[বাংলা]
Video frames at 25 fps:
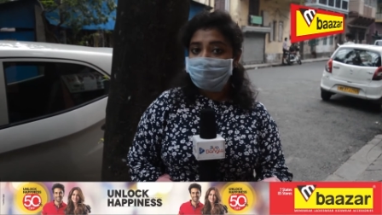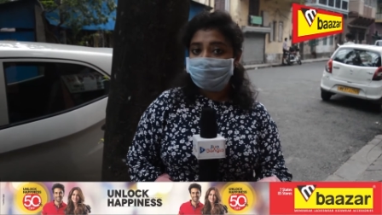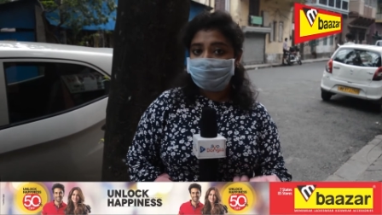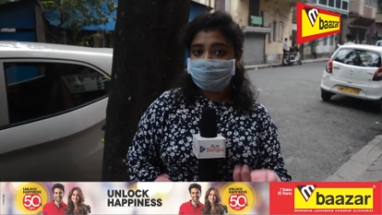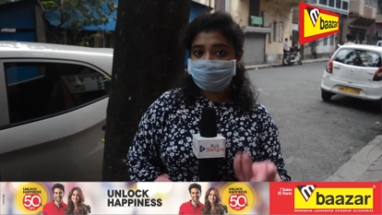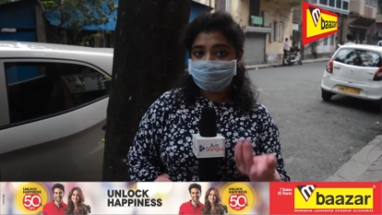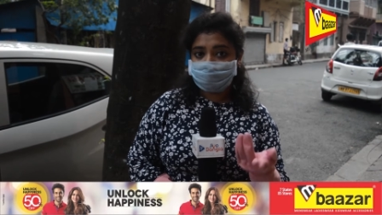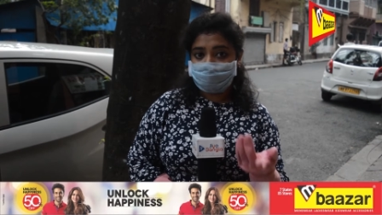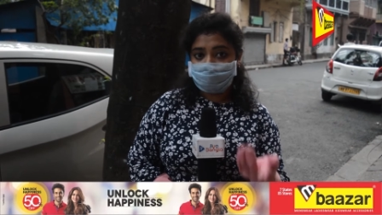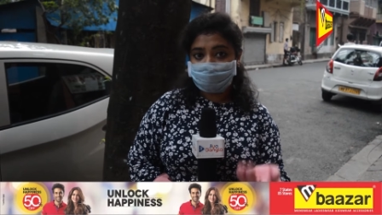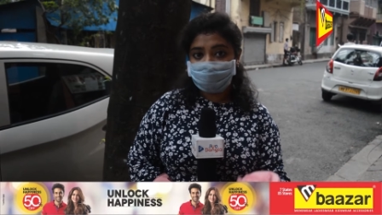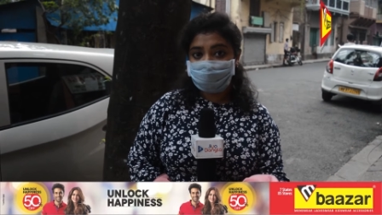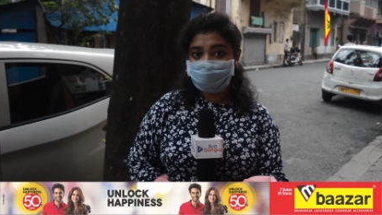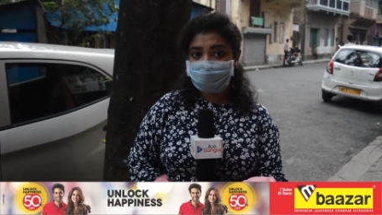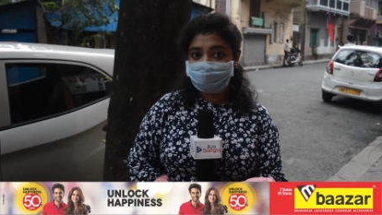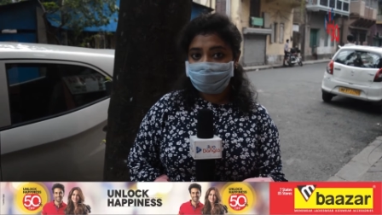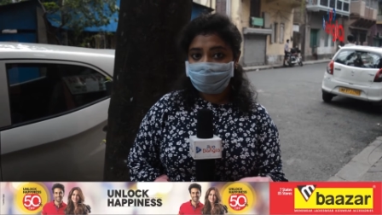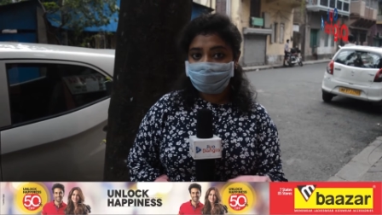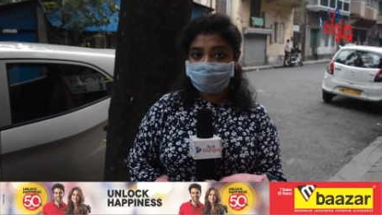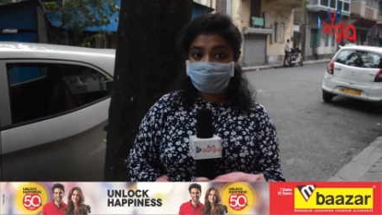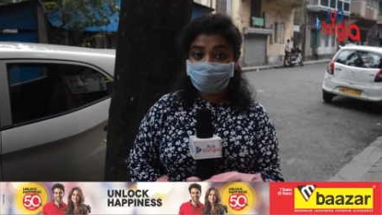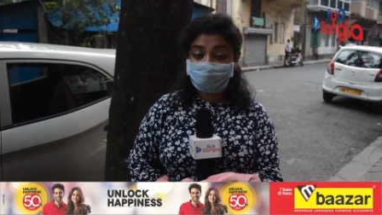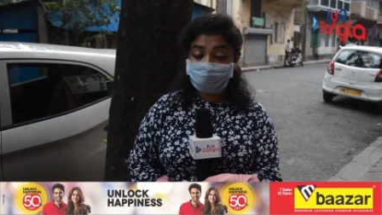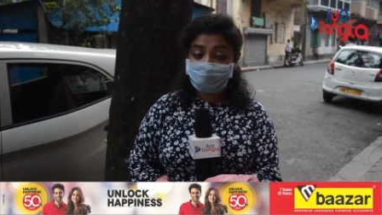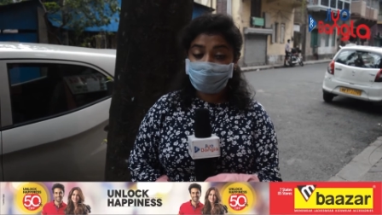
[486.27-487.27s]
যে তার যদি
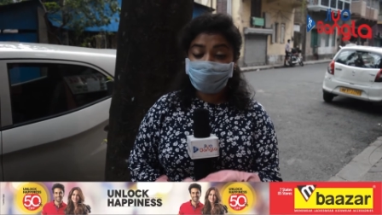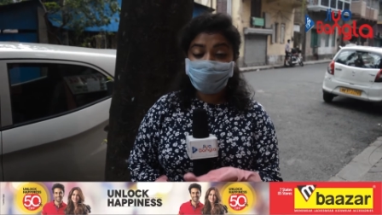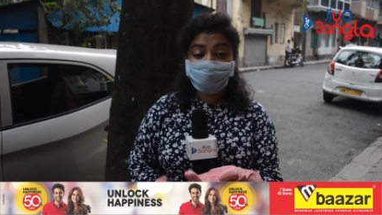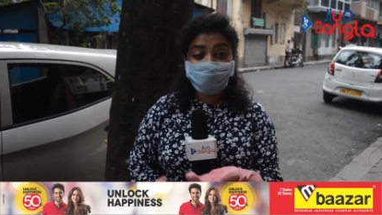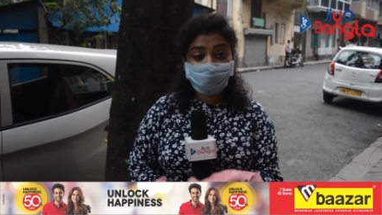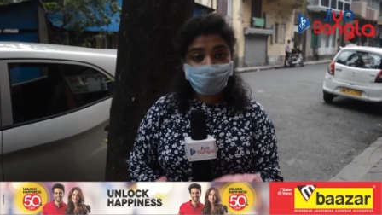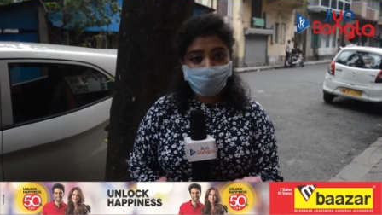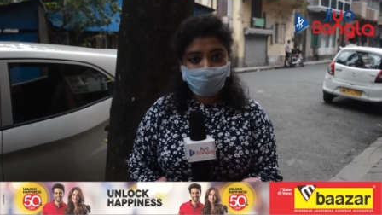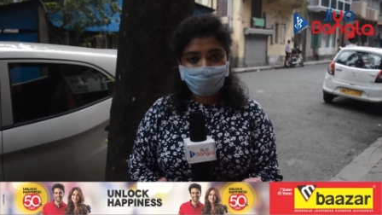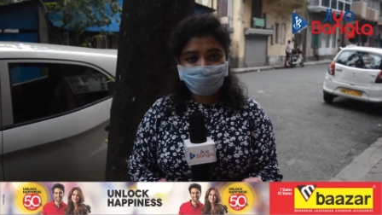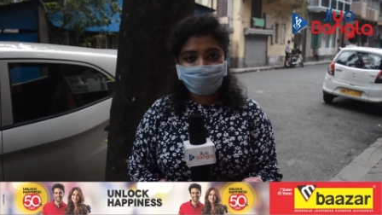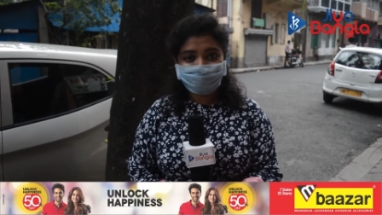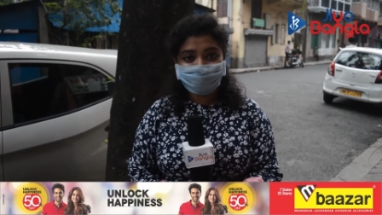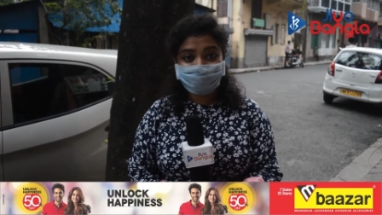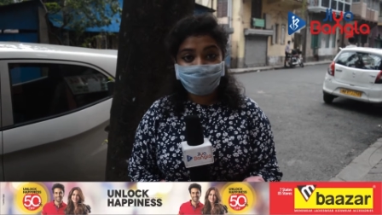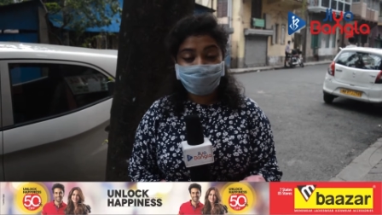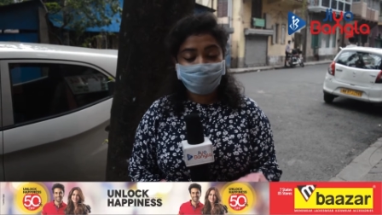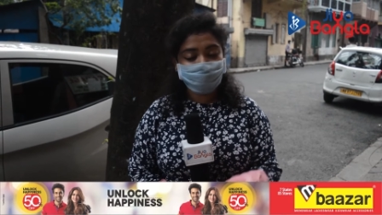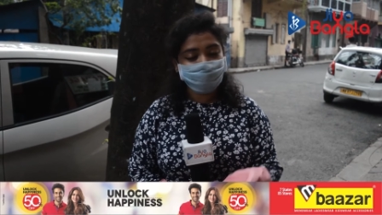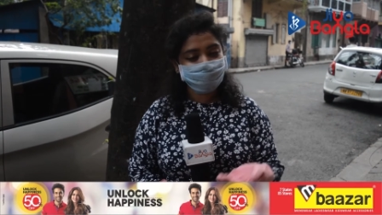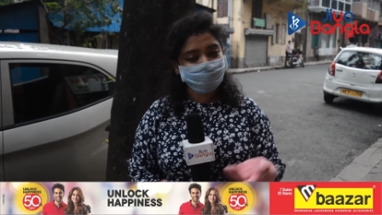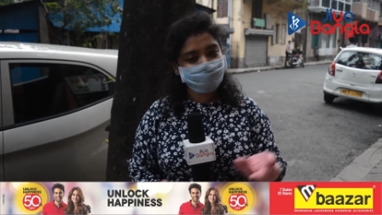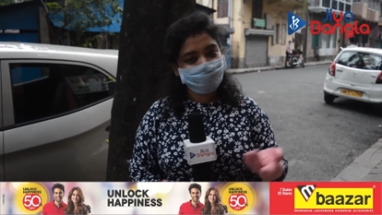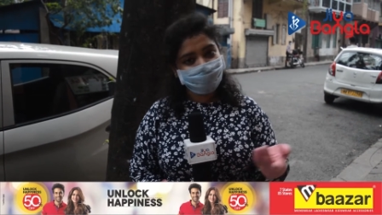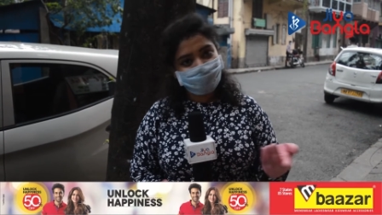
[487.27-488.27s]
দুটো বউ হয়
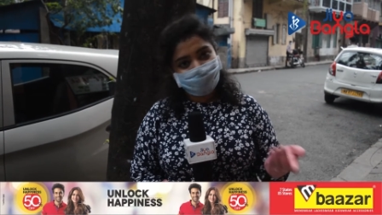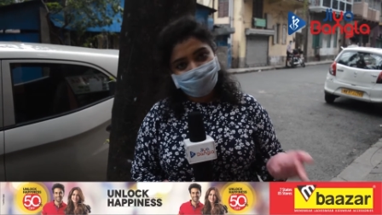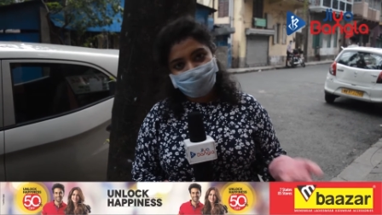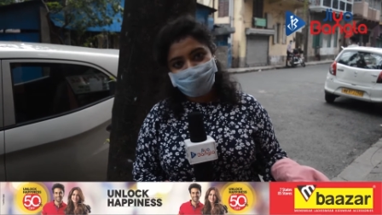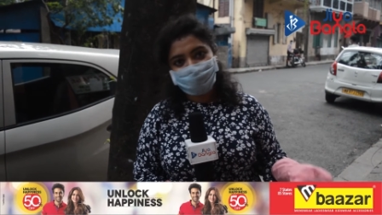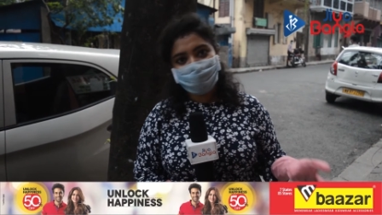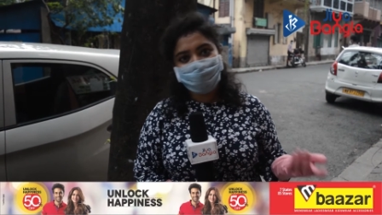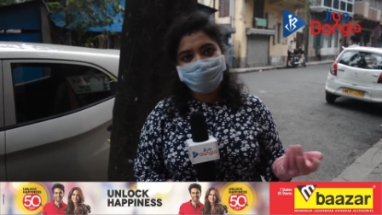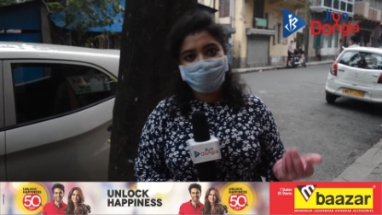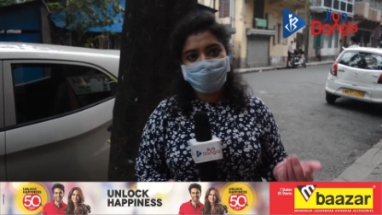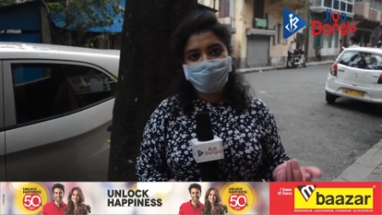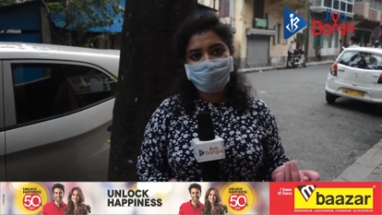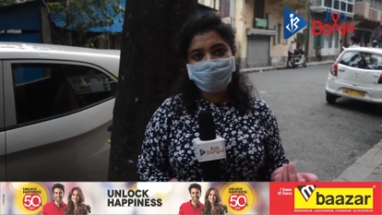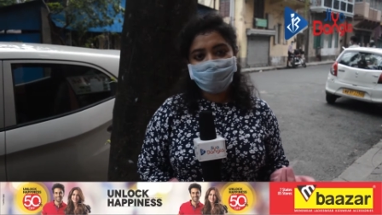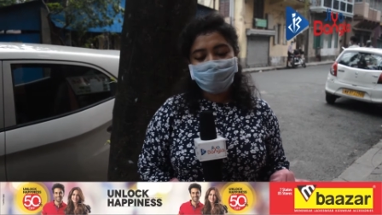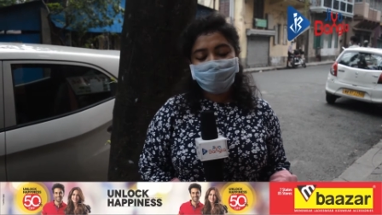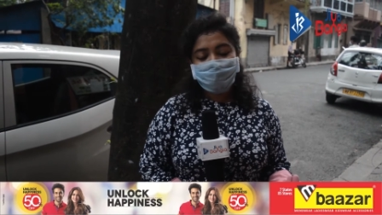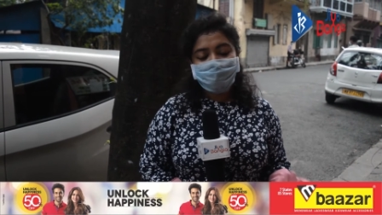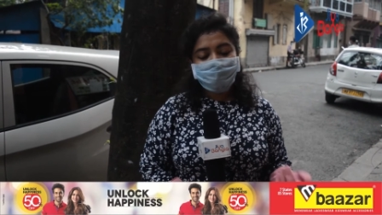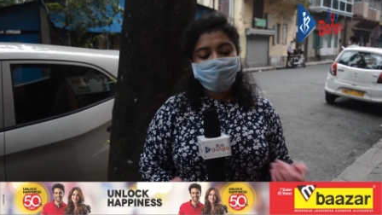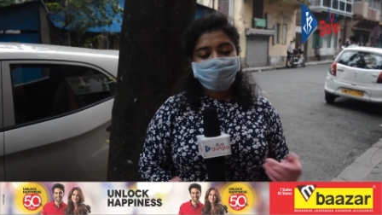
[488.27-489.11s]
তাহলে তার লাভই হবে